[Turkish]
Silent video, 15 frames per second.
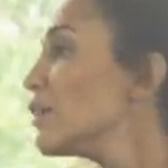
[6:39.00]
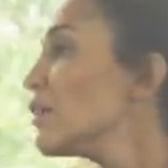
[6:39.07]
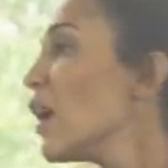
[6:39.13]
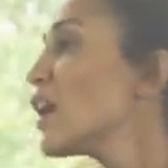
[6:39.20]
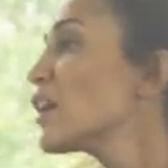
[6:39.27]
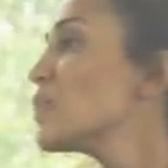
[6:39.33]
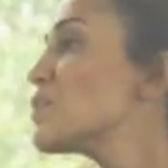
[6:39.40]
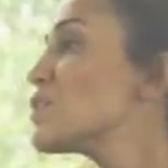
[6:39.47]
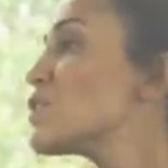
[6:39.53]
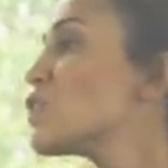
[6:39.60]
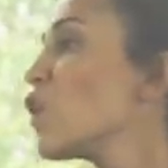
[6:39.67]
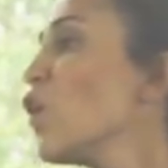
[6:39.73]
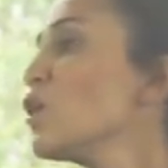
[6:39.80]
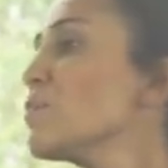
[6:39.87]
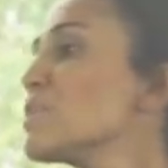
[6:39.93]

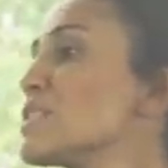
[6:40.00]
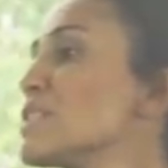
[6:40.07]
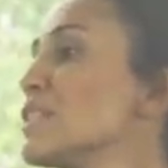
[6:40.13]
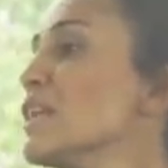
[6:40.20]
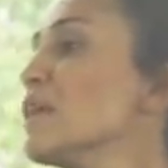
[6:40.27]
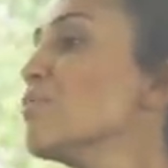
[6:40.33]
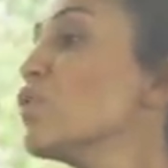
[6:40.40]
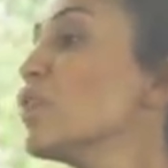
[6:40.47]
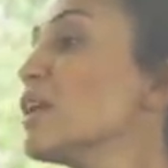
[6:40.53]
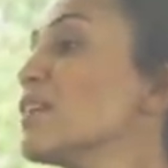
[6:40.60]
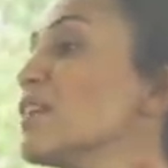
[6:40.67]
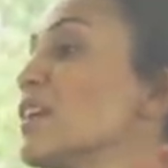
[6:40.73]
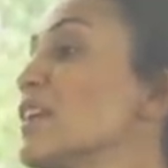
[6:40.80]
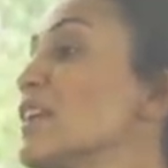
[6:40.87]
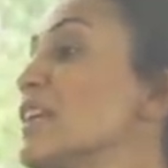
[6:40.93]
takipçisi olmasıyla bu
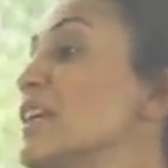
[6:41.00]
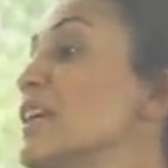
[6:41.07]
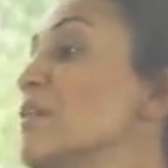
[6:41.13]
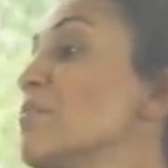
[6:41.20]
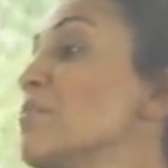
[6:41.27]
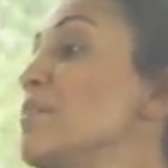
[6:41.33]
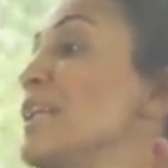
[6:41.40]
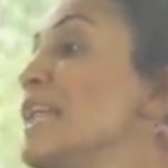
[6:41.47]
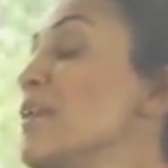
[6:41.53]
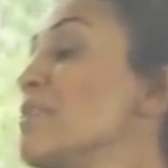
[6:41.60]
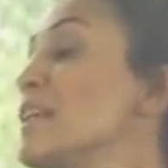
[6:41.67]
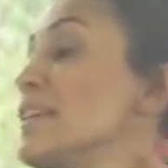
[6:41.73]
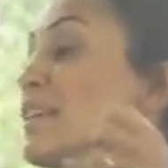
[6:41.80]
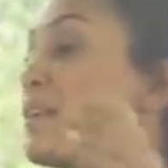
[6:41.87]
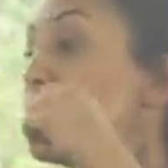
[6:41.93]
kadını kim
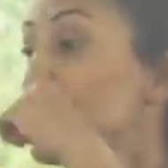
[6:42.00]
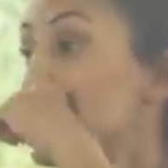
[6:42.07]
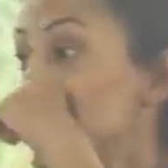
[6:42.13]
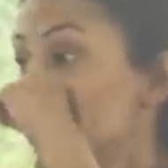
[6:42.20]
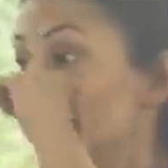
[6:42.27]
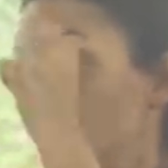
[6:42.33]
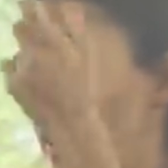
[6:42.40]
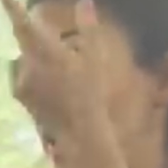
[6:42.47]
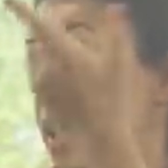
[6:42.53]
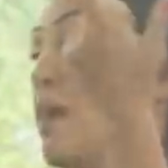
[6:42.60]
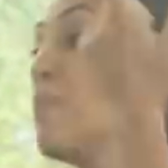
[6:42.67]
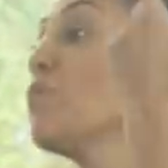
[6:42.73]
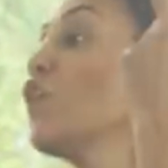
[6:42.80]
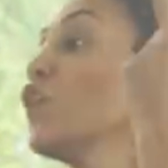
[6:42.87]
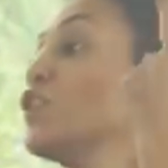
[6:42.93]
bilemediğim bir dizide falan mı